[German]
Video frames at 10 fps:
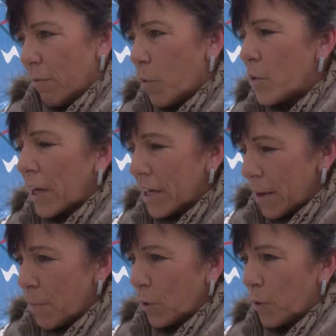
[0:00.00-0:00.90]

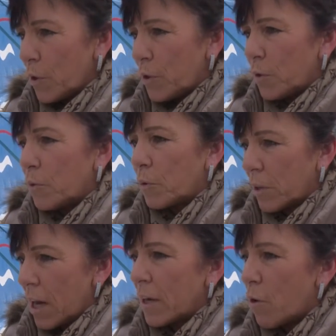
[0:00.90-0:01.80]
unternehmen könnte
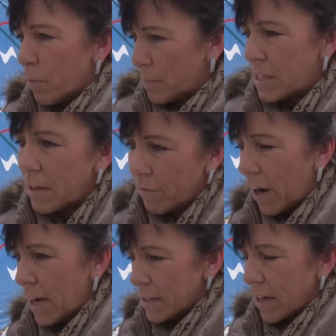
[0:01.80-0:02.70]
und halt auch ein bisschen
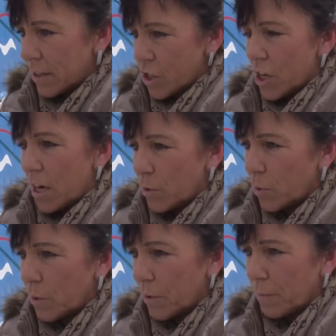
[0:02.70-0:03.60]
Freizeitgestaltung.